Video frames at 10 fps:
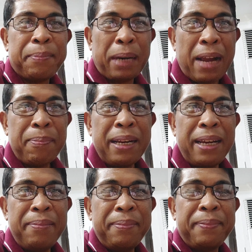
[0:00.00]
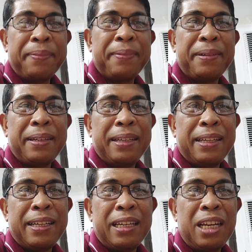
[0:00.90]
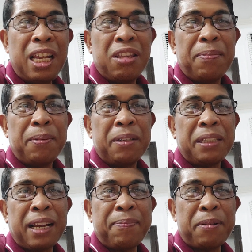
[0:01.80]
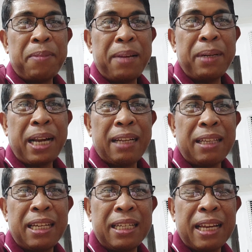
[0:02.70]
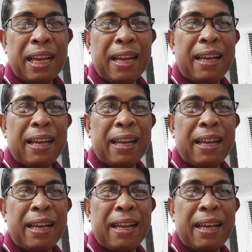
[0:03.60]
problem dito po sa problema natin sa